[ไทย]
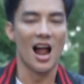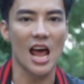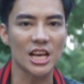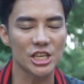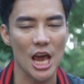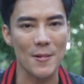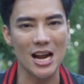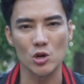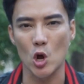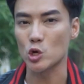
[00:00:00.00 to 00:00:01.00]
และเชฟข้า
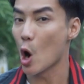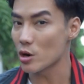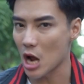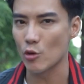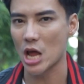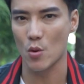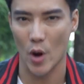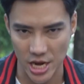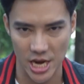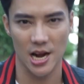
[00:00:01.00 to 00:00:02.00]
งถนนของเราใน
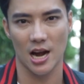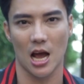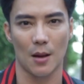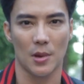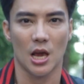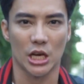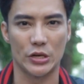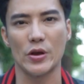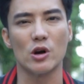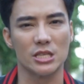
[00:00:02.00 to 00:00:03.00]
วันนี้นะครับ
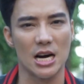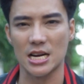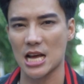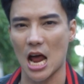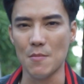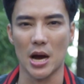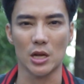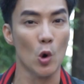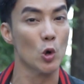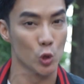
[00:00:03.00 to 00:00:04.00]
ชีวิตของเธอนั้นเหมือน
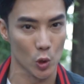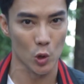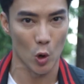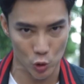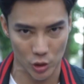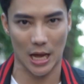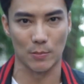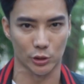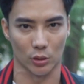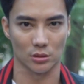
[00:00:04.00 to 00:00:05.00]
ถูกฉุดลงจุด
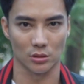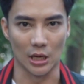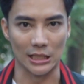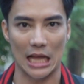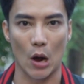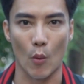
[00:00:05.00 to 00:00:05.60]
ต่ำสุด แต่